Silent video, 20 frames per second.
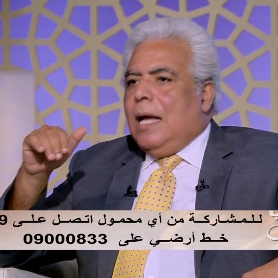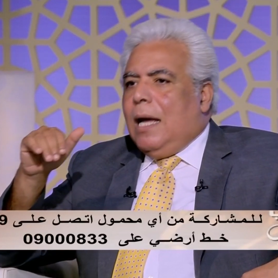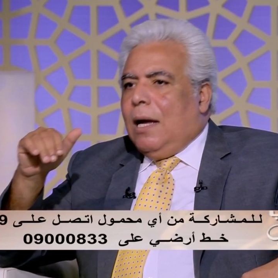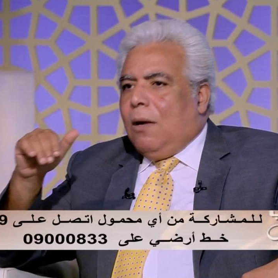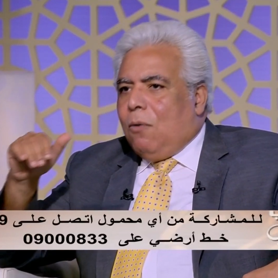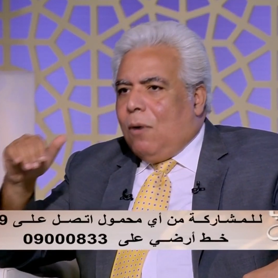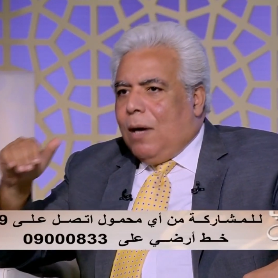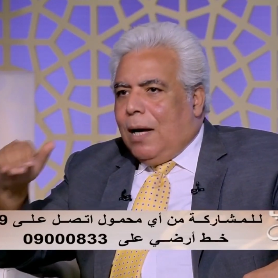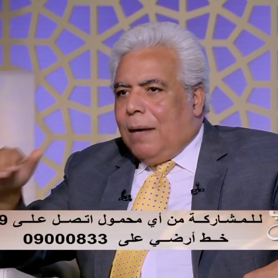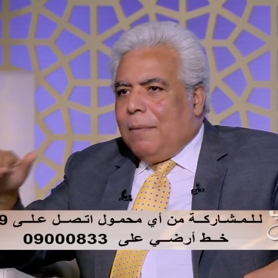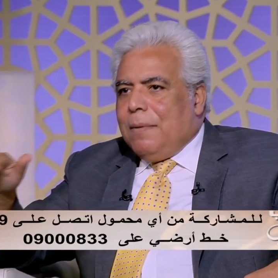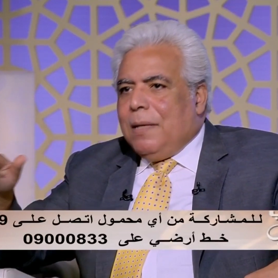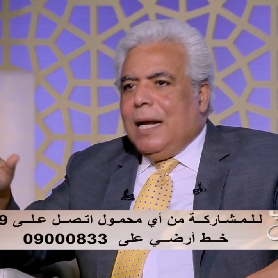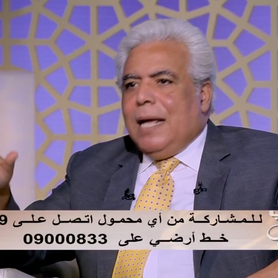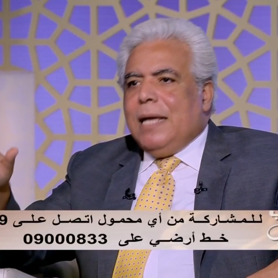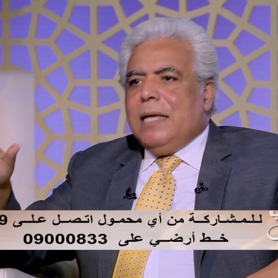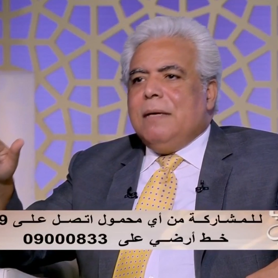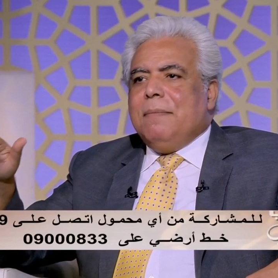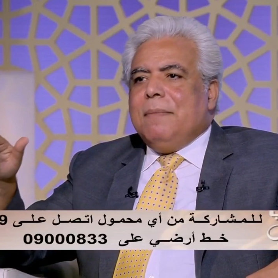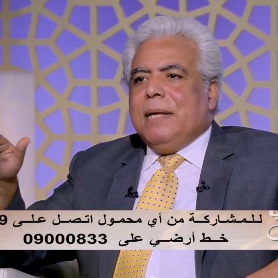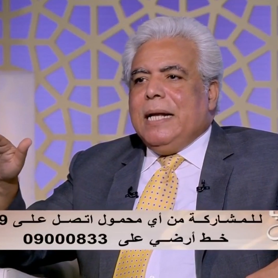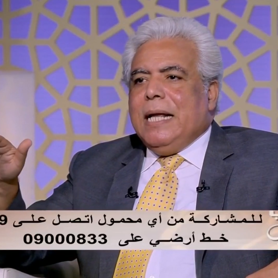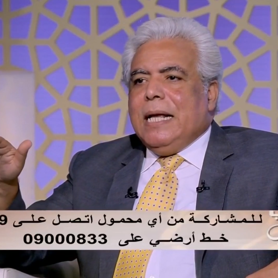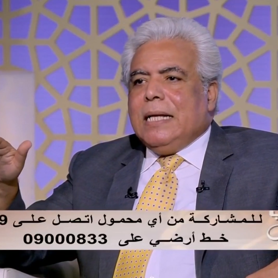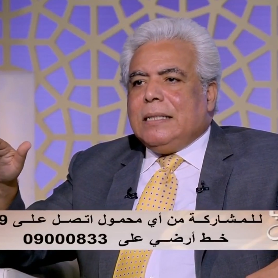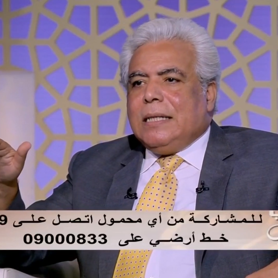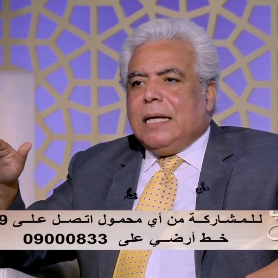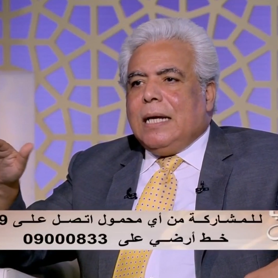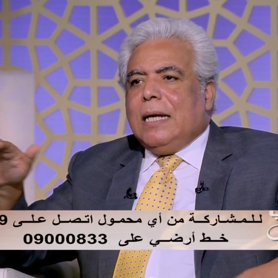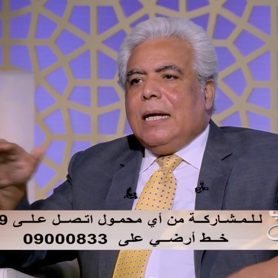او اعمل اي
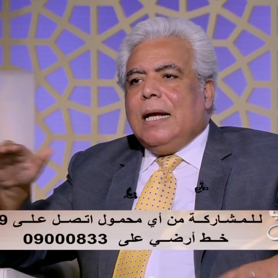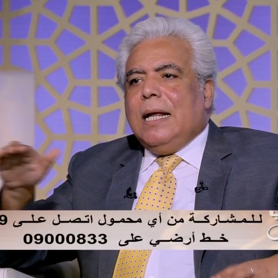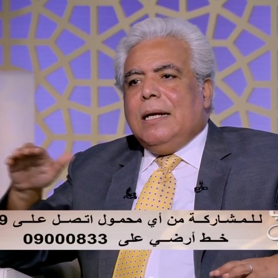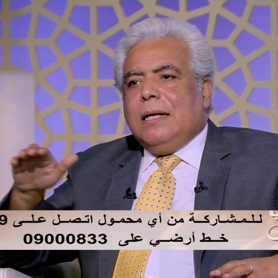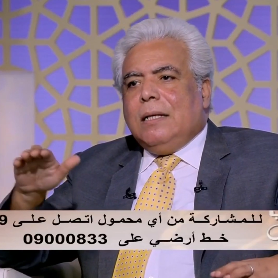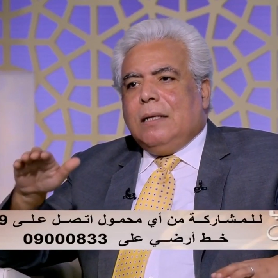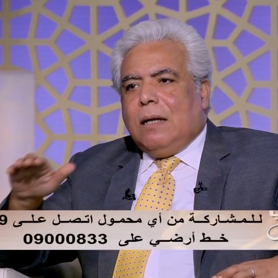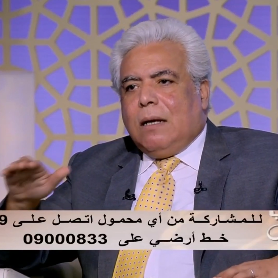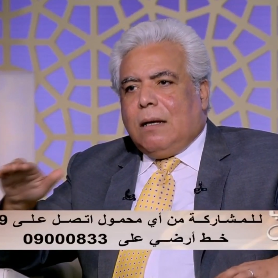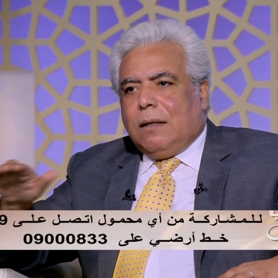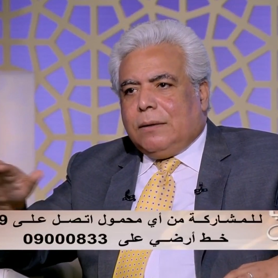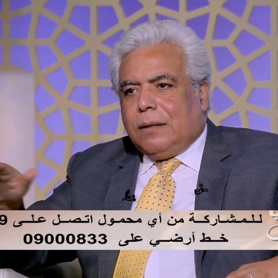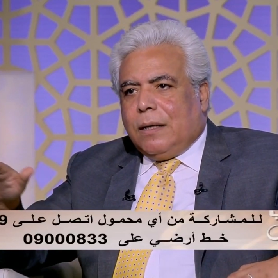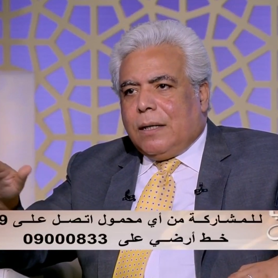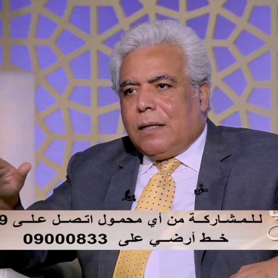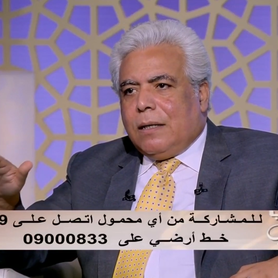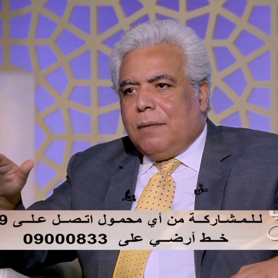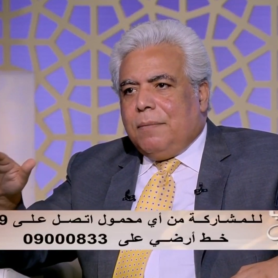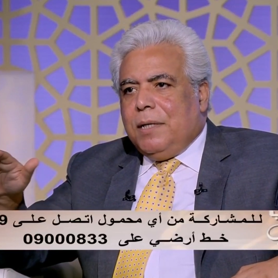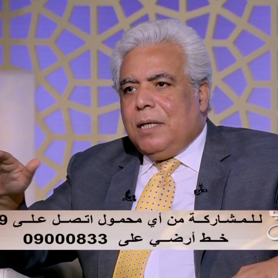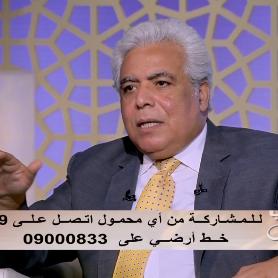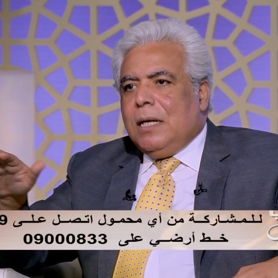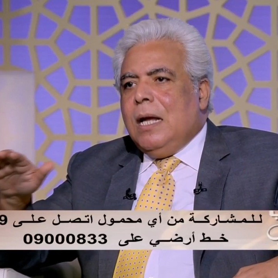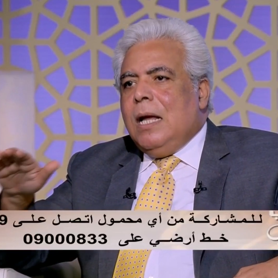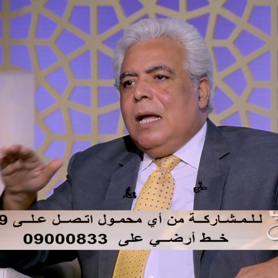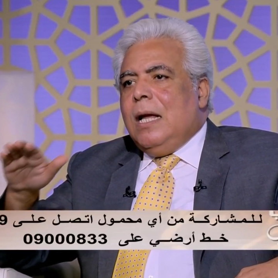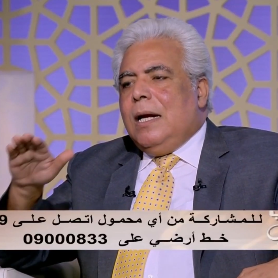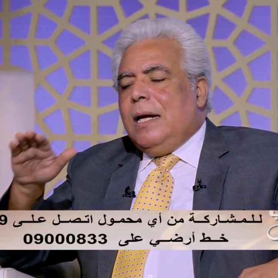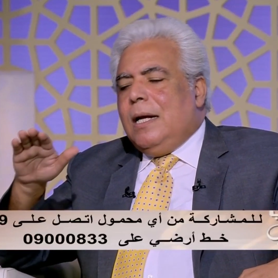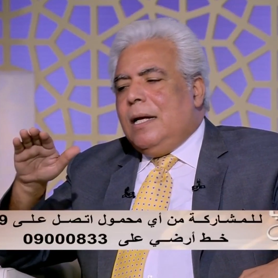مناسك لان ده خطر كبير
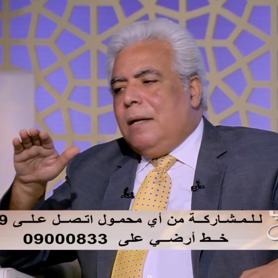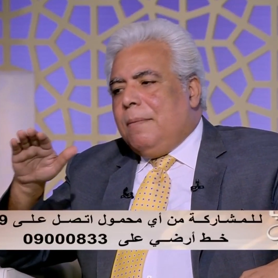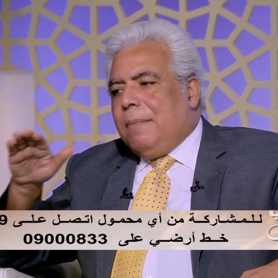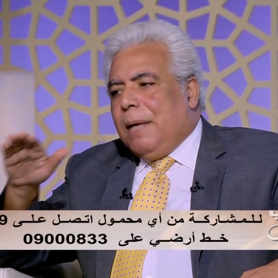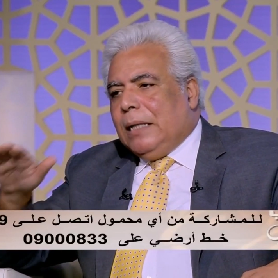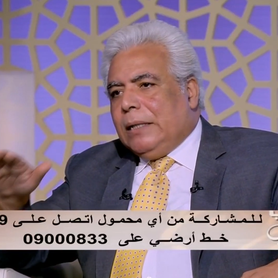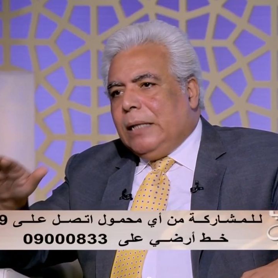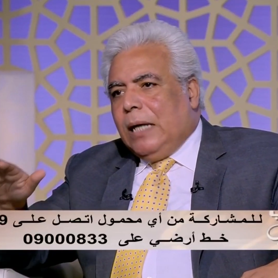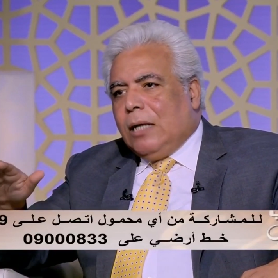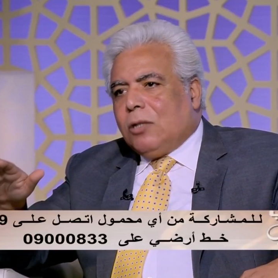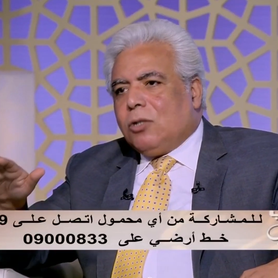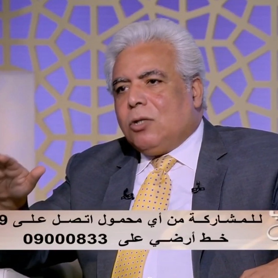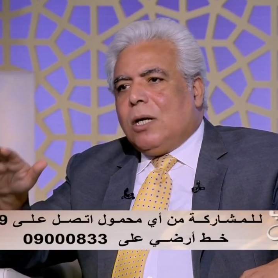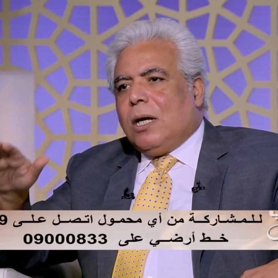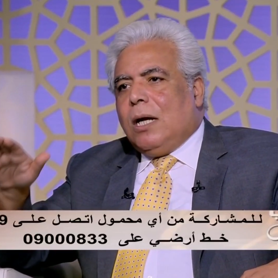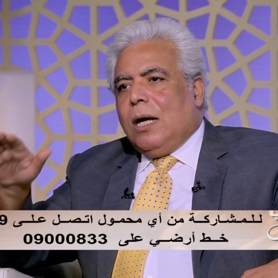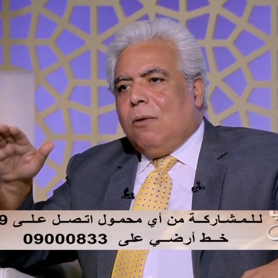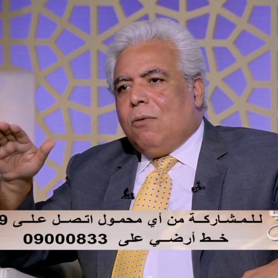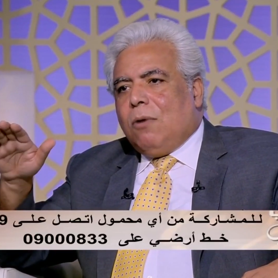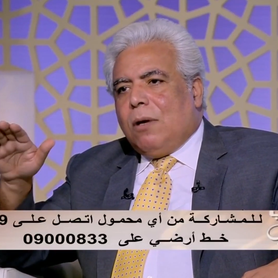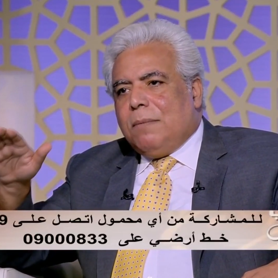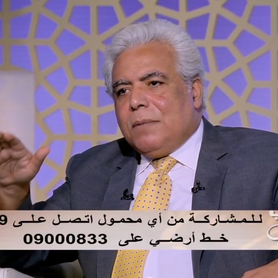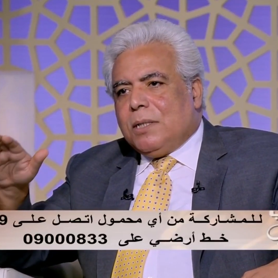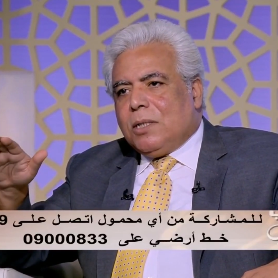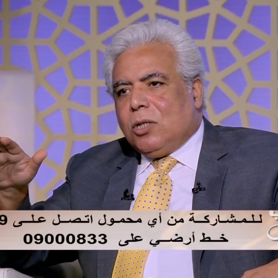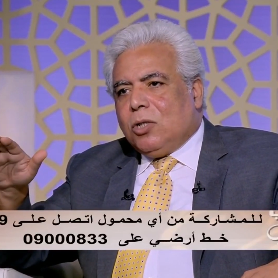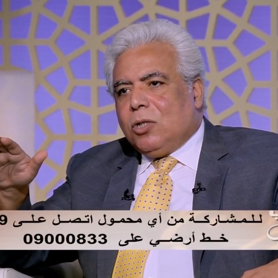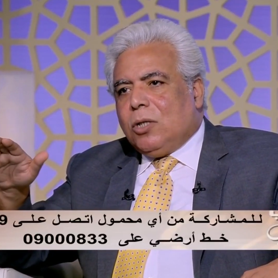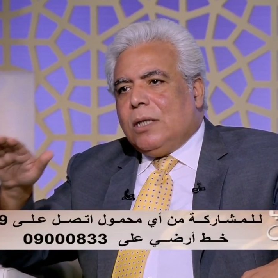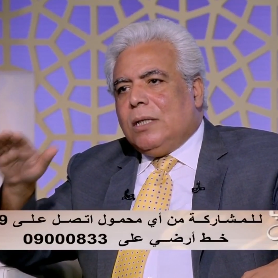لان بعد 10 او
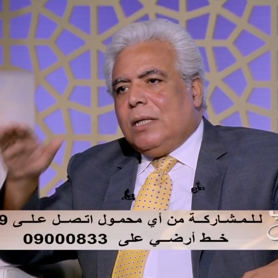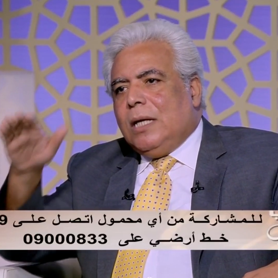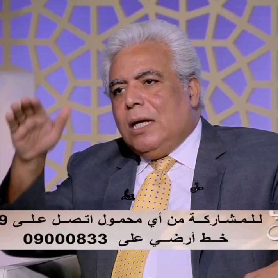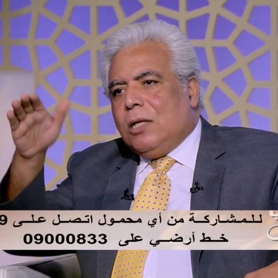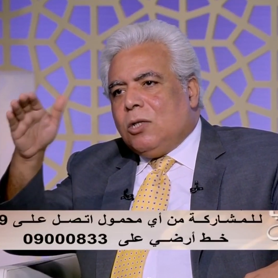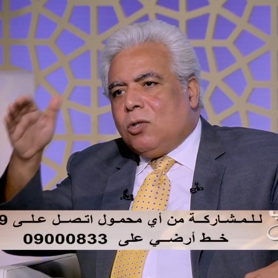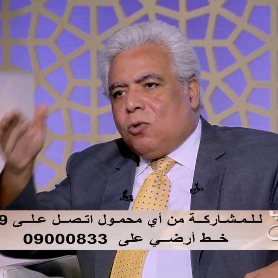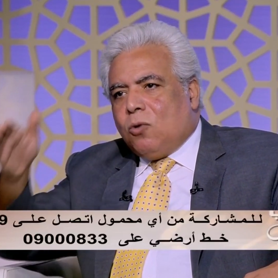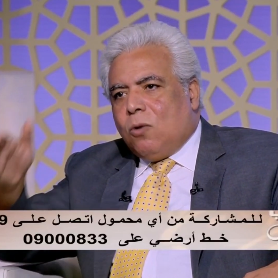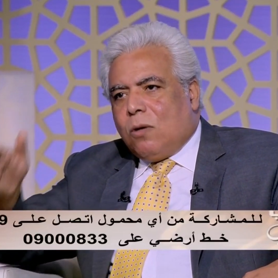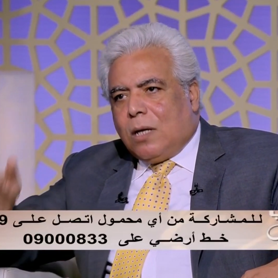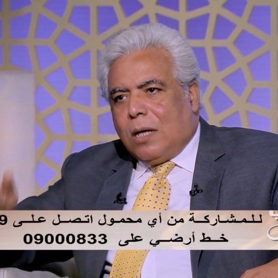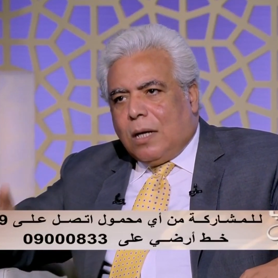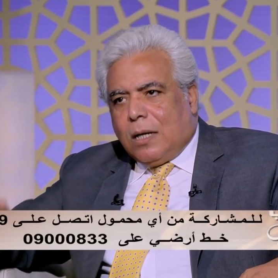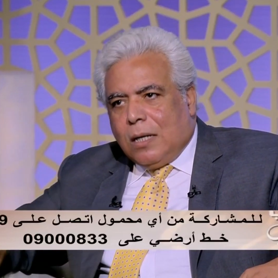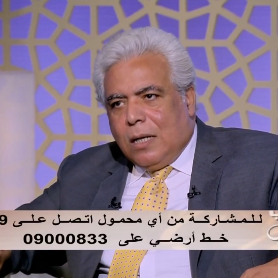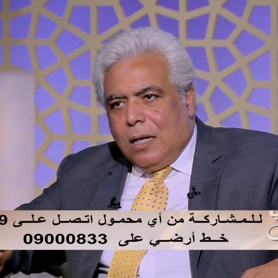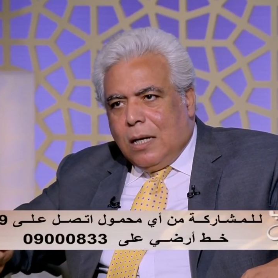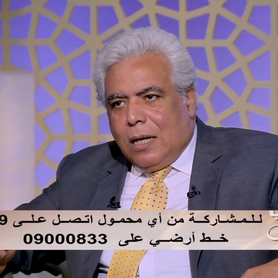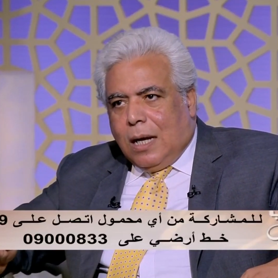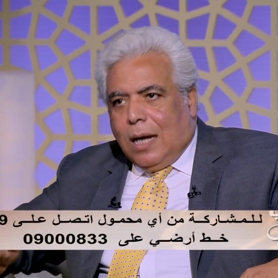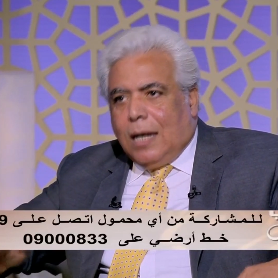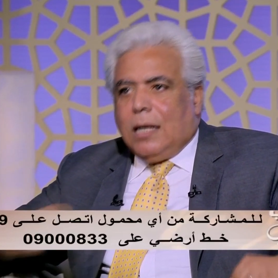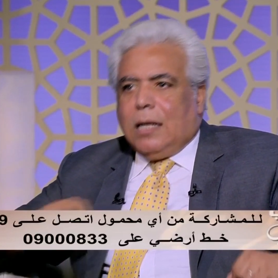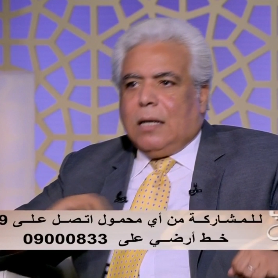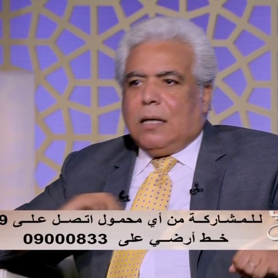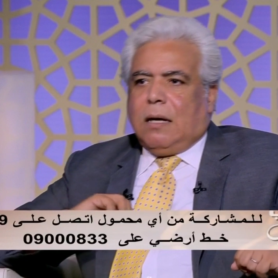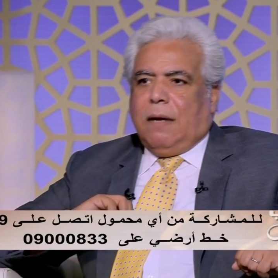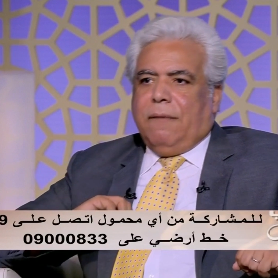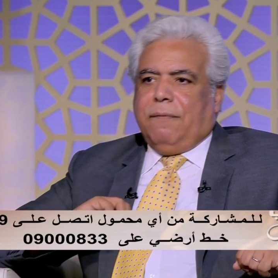15 دقيقه السكر
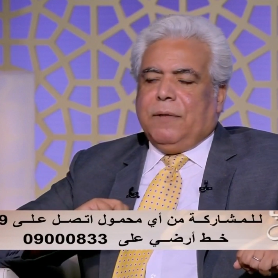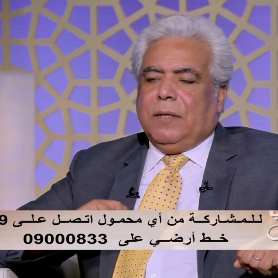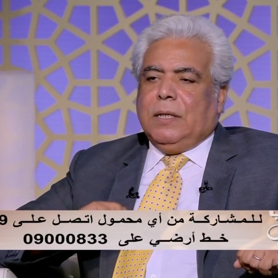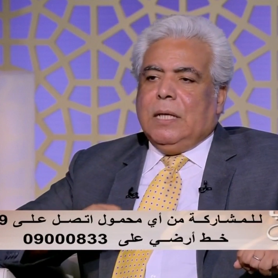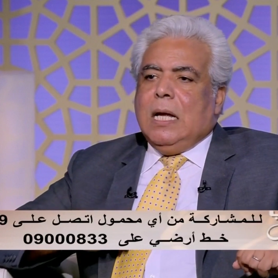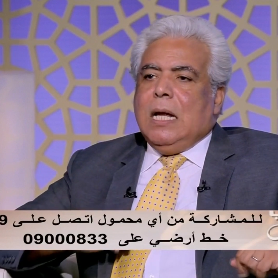هينخفض